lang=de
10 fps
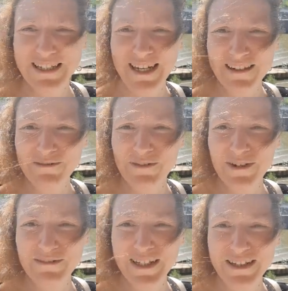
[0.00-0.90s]
Dann
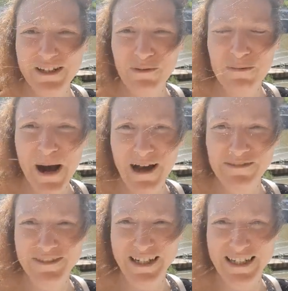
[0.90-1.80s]
wollen wir in die
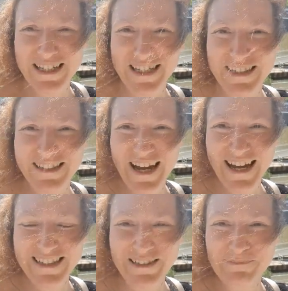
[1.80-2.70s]
Oberhafenkantine da
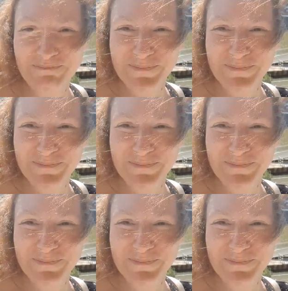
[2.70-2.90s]
essen.